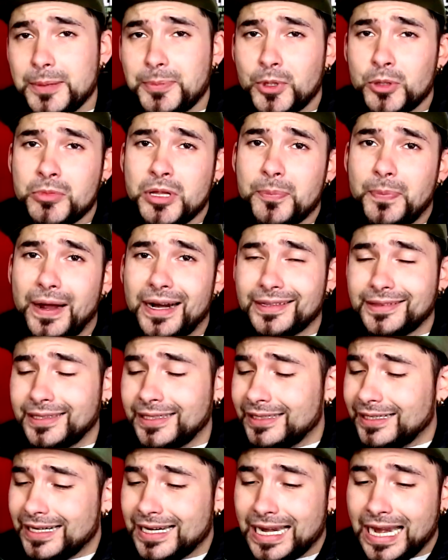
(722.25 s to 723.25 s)
Y por mi
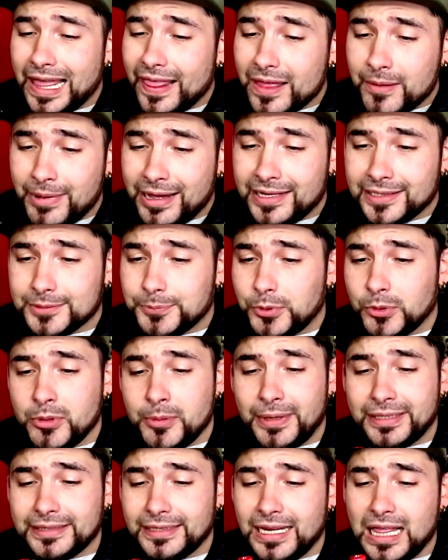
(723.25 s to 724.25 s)
parte, nada más, por mi
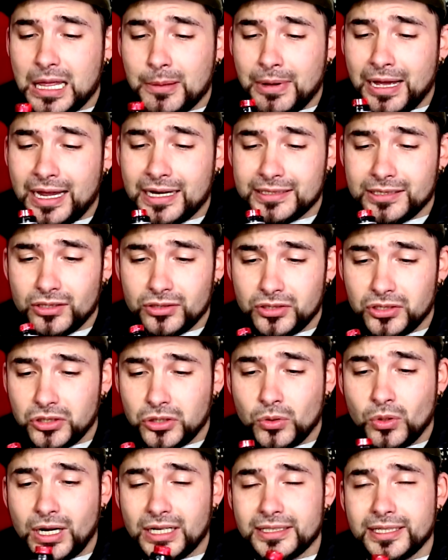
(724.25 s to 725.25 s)
parte nada más, ya os
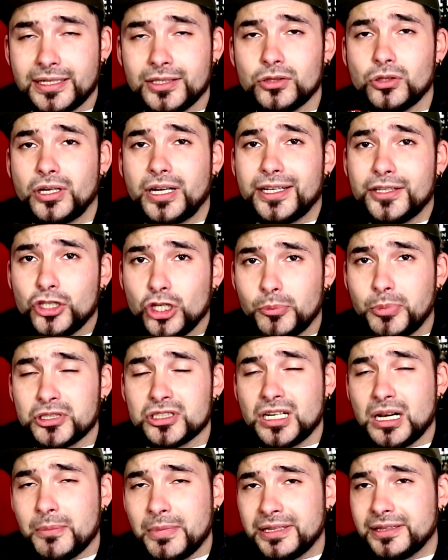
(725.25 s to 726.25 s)
digo, un cacharrito que yo
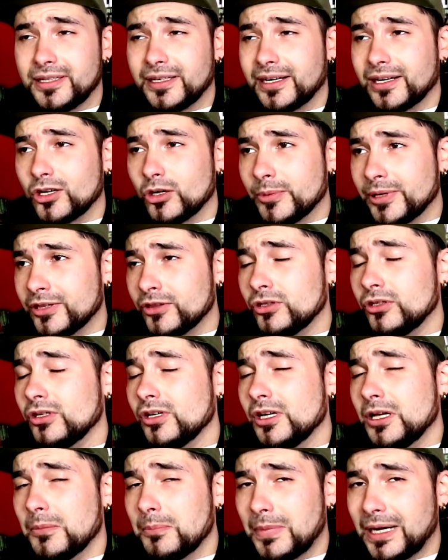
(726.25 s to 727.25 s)
personalmente recomiendo
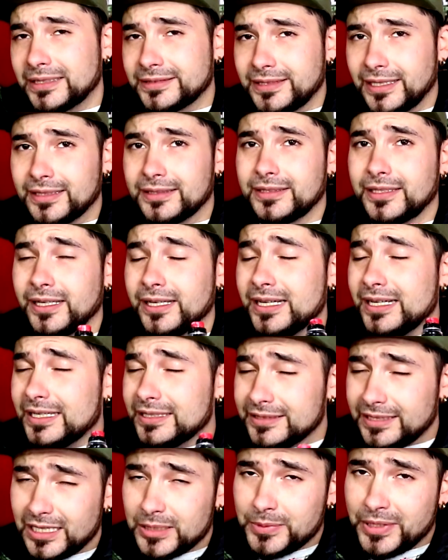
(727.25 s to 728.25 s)
bastante.
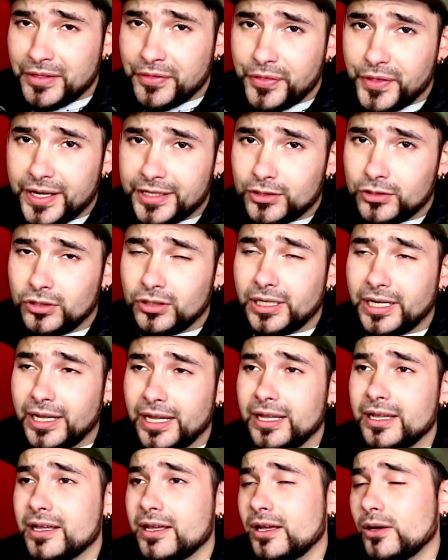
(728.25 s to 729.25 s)
Si es bien cierto
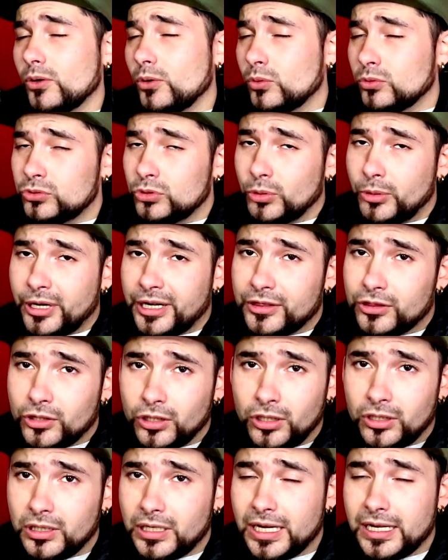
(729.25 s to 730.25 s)
que un
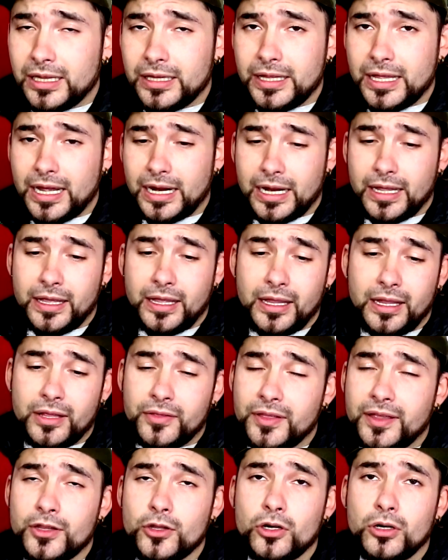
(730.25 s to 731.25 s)
suscriptor el día que
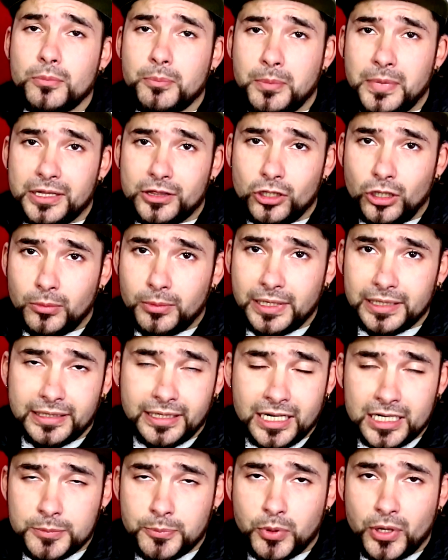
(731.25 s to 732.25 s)
hice yo mi top, que
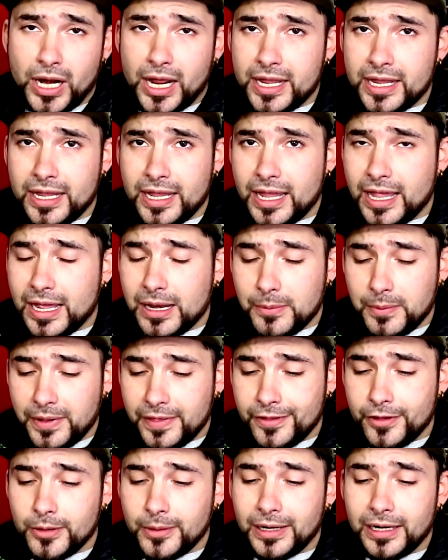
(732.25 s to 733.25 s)
tenéis por ahí el
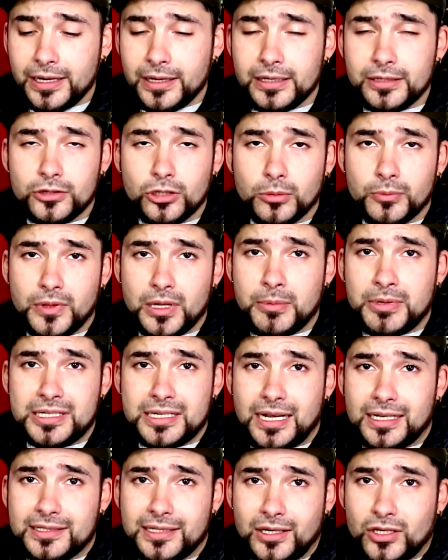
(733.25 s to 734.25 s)
vídeo, ¿vale? El top de mis
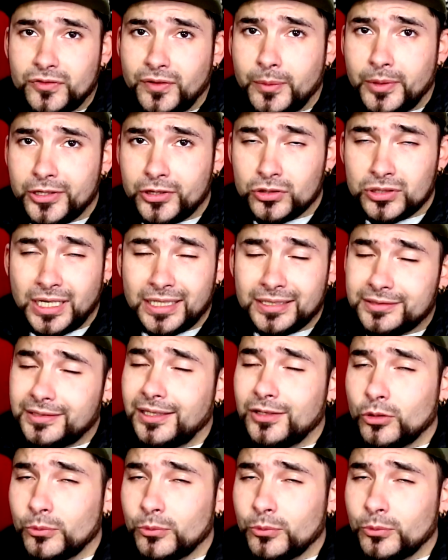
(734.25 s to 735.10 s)
cacharros favoritos hasta